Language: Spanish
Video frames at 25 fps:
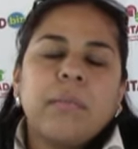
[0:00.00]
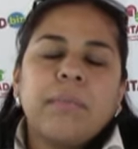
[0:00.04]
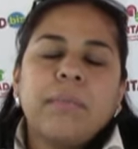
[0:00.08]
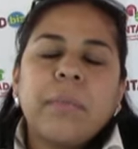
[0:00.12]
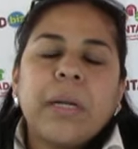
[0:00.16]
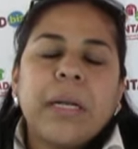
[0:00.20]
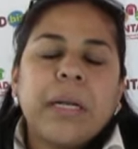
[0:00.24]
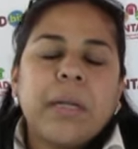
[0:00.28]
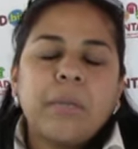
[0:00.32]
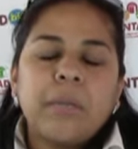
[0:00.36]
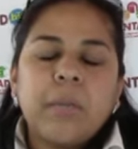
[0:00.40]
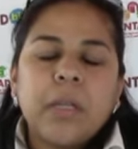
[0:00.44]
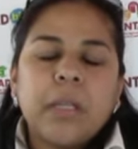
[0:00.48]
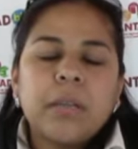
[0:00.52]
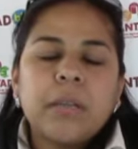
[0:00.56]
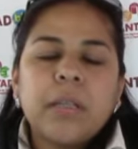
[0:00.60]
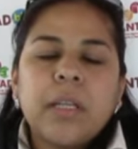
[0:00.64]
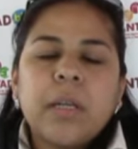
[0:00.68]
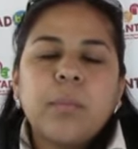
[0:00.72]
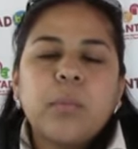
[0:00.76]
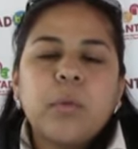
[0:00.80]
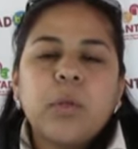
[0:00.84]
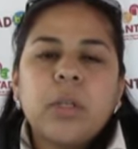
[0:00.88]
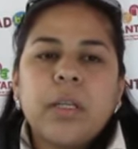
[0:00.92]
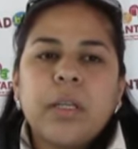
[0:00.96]
para
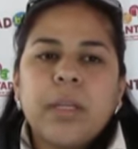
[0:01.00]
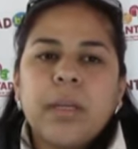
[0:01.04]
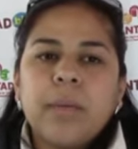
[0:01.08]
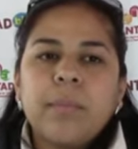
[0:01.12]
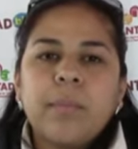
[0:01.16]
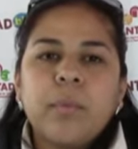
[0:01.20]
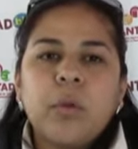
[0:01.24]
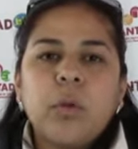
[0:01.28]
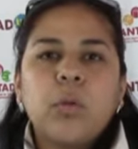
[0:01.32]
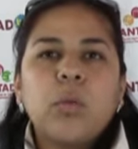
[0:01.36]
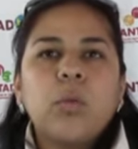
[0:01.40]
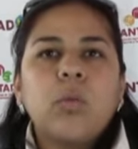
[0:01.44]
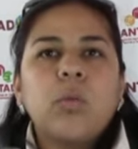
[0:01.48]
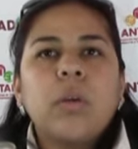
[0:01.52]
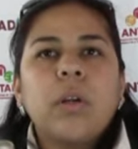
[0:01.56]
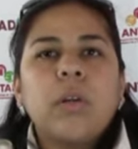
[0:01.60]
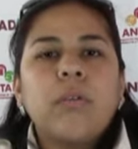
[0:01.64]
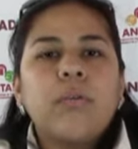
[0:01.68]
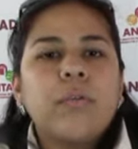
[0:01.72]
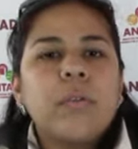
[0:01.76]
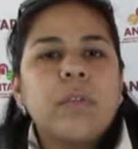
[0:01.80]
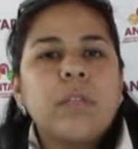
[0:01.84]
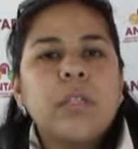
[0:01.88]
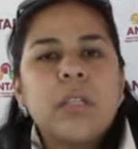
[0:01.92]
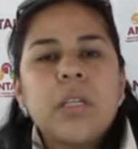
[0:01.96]
ambientar, por ejemplo, una
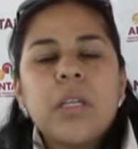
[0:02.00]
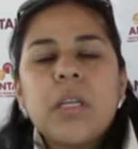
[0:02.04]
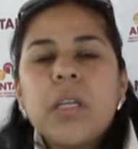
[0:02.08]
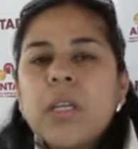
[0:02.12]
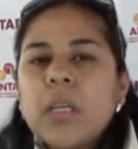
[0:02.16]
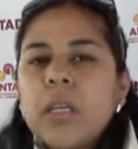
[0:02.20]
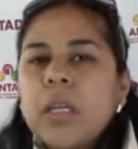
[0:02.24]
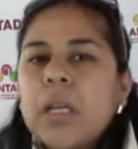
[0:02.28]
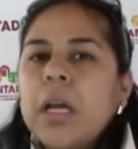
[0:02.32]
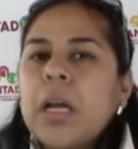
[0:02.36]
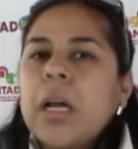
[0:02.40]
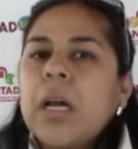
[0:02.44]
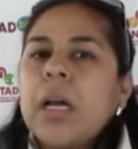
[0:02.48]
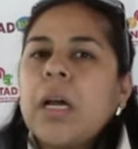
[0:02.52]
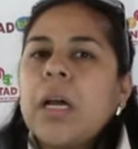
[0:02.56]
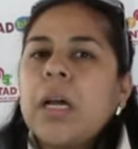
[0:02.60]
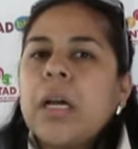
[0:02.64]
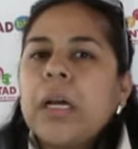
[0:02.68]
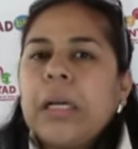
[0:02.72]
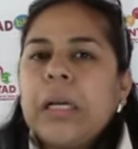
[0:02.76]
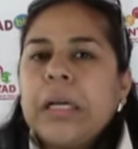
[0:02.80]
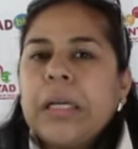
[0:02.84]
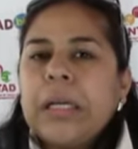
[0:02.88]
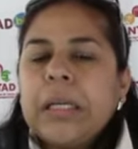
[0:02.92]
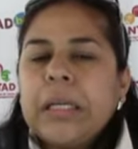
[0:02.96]

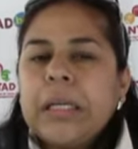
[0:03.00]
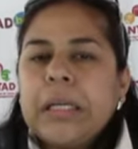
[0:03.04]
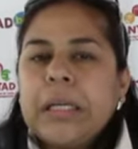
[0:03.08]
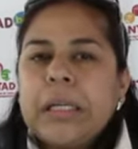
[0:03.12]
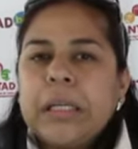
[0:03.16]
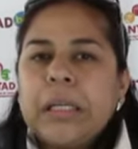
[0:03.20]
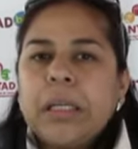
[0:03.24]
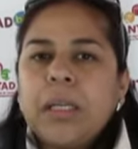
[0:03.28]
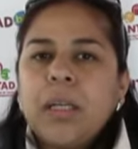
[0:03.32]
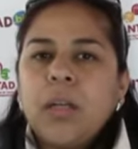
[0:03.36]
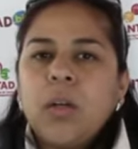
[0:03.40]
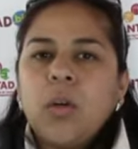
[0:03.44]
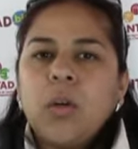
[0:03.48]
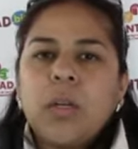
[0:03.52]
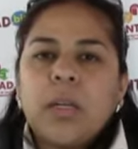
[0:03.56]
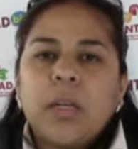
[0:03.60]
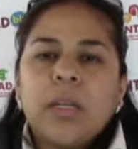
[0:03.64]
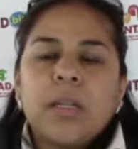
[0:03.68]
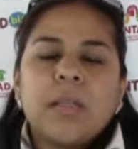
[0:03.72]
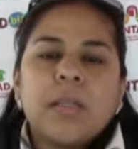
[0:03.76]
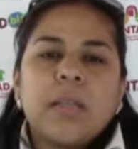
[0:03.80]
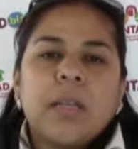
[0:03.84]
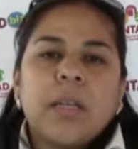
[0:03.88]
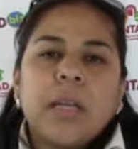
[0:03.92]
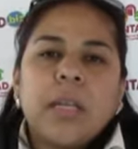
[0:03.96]
oficina, eh, lo
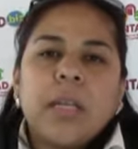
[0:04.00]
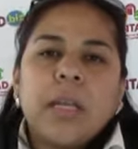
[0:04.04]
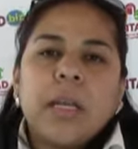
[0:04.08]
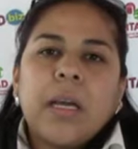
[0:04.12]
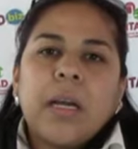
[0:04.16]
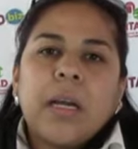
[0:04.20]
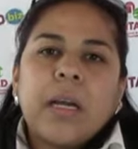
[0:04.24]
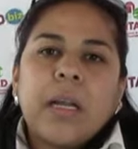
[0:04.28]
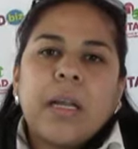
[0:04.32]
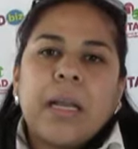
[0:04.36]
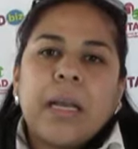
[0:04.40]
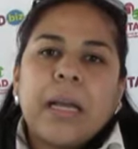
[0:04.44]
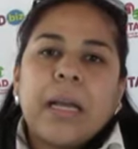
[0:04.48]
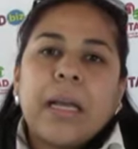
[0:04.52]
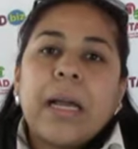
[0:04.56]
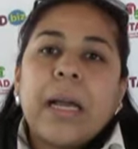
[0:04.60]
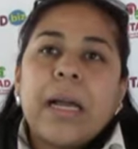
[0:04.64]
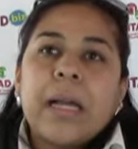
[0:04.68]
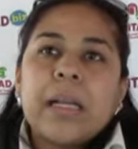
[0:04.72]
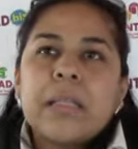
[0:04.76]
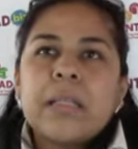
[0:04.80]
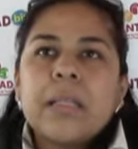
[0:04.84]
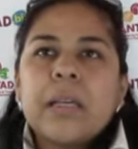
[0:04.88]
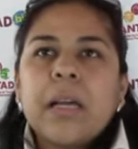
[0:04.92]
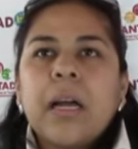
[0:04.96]
que sería la
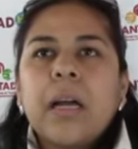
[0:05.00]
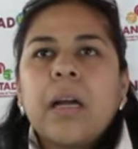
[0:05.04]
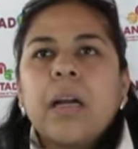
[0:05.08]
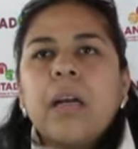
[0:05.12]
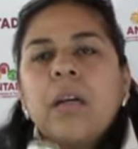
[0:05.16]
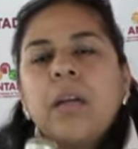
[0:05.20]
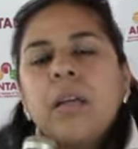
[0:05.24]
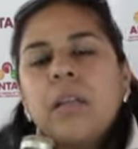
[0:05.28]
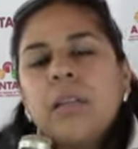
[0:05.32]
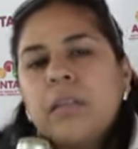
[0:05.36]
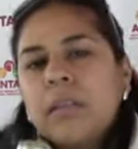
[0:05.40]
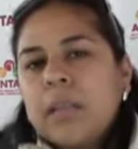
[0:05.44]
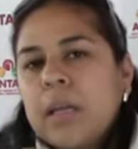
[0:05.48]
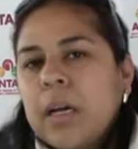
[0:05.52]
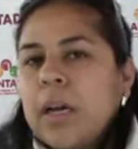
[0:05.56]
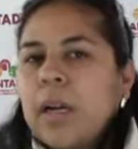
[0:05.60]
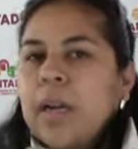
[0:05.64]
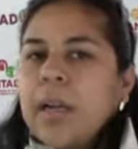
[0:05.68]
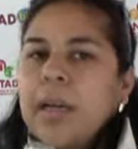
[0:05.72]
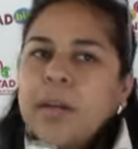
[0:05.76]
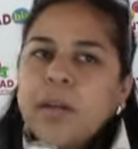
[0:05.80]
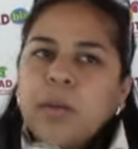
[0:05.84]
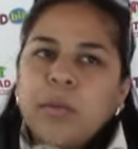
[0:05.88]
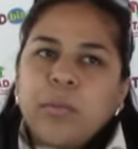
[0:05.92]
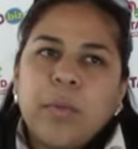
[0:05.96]
casa,
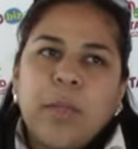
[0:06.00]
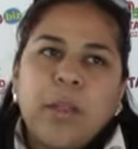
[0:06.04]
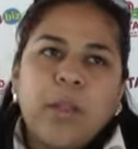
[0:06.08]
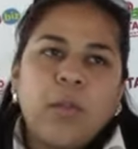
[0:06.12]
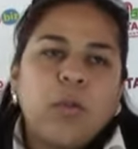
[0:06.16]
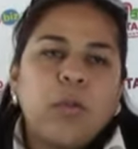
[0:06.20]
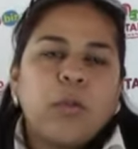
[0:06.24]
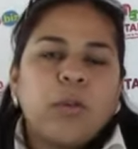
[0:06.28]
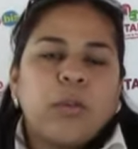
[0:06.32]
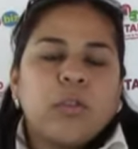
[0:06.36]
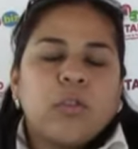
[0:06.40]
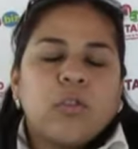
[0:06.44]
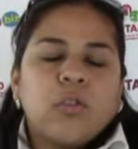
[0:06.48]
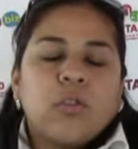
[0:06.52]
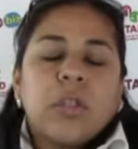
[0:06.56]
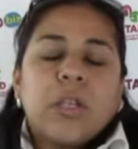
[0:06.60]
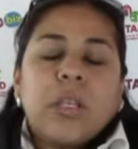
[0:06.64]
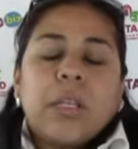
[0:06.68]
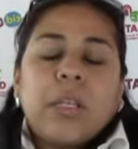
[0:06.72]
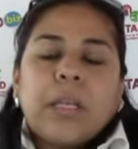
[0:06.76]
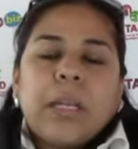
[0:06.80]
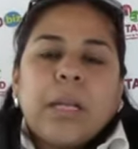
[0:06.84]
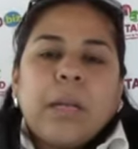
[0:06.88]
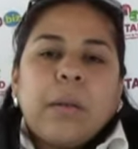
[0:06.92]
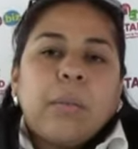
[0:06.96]
sala, comedor,
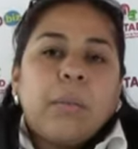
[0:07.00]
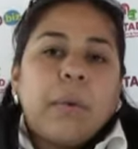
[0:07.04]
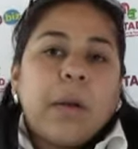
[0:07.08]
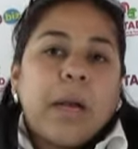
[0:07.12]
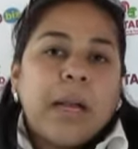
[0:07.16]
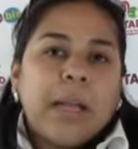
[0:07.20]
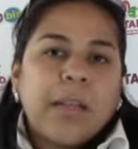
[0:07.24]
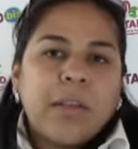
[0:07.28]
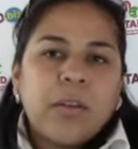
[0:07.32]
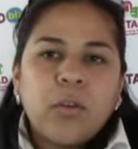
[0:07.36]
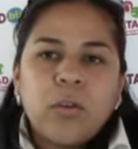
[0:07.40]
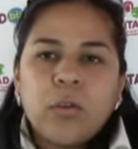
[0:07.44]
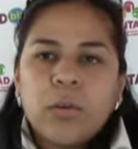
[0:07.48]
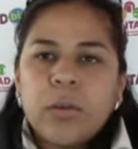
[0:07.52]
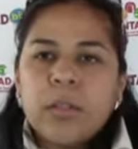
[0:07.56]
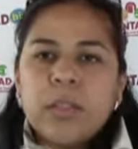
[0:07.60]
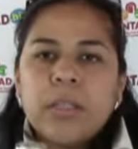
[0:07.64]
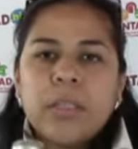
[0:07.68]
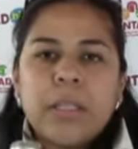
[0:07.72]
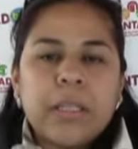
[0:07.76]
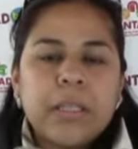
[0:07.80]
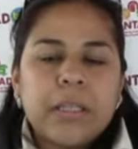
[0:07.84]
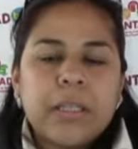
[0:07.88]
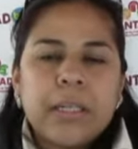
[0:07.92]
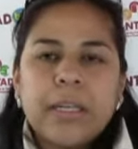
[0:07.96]
cocina, el baño,
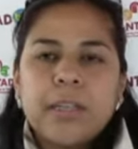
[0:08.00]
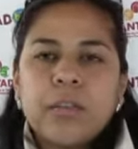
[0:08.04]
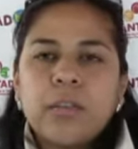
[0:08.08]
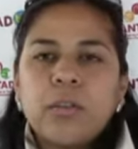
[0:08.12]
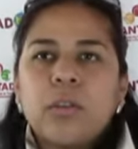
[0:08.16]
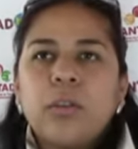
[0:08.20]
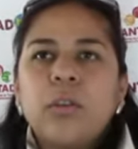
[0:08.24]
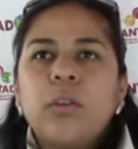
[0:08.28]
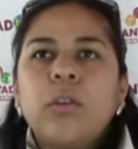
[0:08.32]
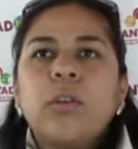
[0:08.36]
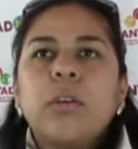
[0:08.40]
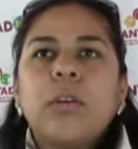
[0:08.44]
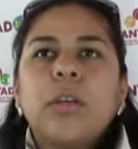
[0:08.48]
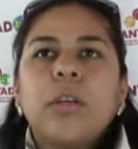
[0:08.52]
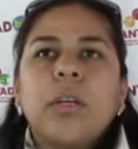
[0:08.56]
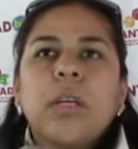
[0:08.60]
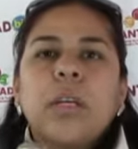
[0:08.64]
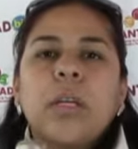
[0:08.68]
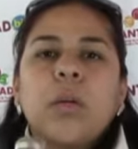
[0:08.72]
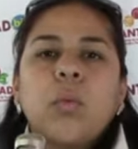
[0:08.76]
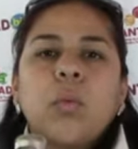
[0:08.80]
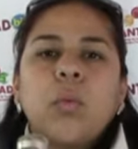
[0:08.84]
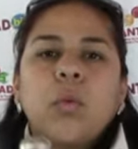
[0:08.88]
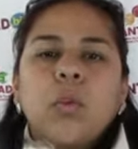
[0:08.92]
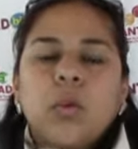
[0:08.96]
etcétera. Todo lo
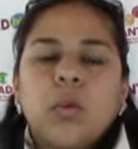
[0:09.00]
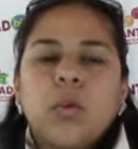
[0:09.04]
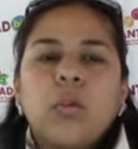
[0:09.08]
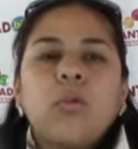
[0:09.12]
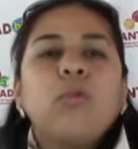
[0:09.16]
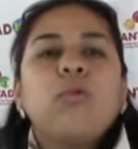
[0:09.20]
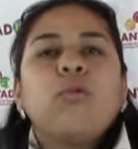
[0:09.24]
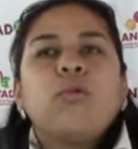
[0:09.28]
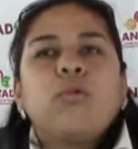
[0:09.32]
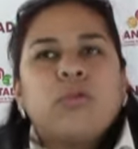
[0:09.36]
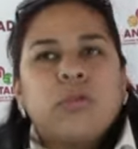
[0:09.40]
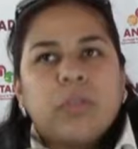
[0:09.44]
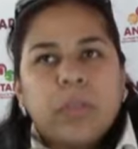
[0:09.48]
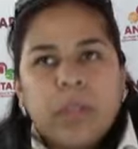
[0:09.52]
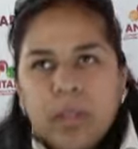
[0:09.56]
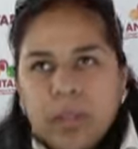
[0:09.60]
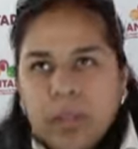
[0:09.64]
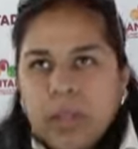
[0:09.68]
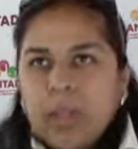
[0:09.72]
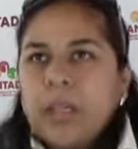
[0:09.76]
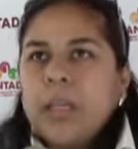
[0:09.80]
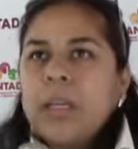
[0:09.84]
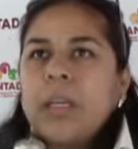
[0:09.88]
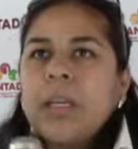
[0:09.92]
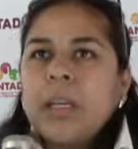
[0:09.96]
que uno
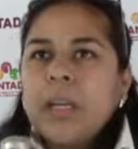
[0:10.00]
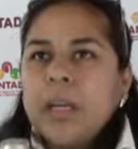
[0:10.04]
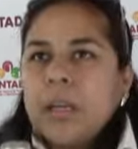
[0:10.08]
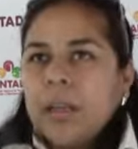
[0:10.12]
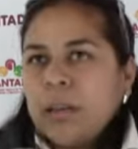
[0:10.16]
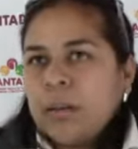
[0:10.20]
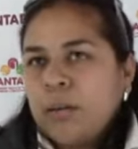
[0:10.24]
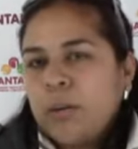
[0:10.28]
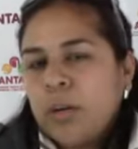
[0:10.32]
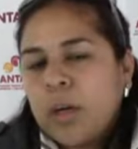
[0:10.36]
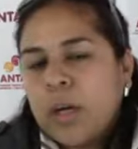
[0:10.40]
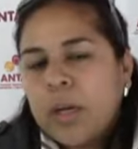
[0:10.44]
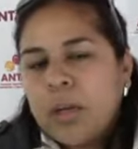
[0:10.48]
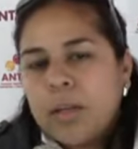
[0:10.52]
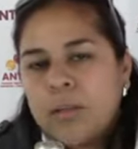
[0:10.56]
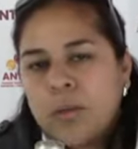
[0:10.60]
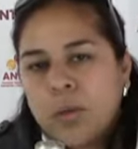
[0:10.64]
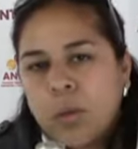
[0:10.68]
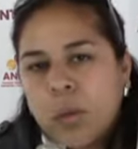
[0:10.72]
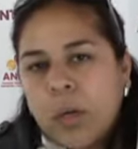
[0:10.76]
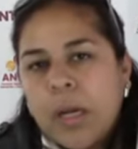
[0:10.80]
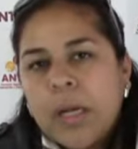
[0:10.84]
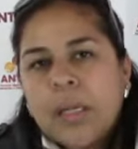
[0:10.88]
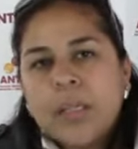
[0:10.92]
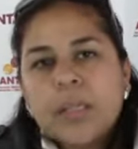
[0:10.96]
guste y quiera decorar en
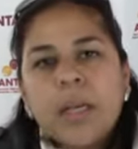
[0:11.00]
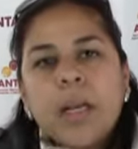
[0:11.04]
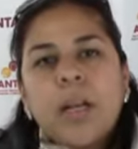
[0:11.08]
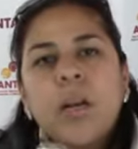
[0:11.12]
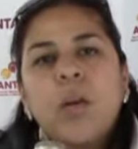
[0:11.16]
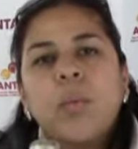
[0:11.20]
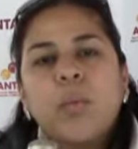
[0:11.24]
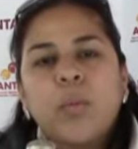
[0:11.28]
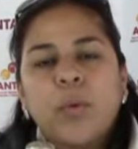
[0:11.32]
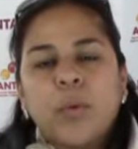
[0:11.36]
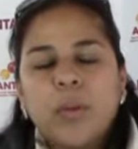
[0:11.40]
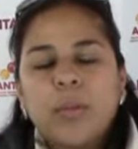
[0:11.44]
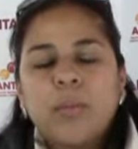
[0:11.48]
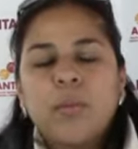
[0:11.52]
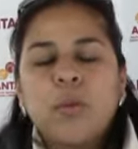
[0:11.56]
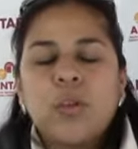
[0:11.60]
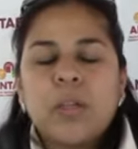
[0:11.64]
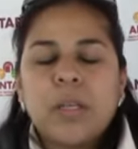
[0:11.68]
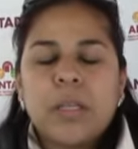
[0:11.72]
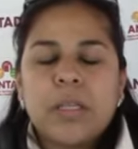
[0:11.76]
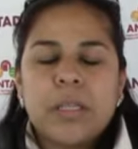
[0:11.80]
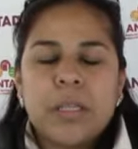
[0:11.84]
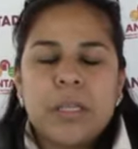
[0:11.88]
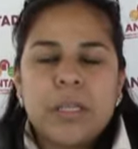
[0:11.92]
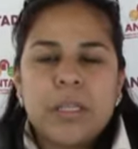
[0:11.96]
su casa lo
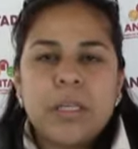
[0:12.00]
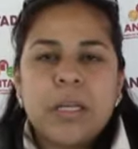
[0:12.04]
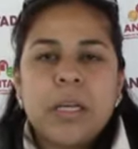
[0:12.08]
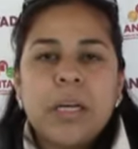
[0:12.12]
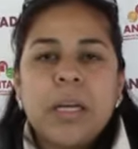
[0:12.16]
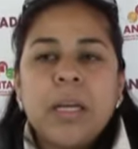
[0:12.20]
podemos hacer.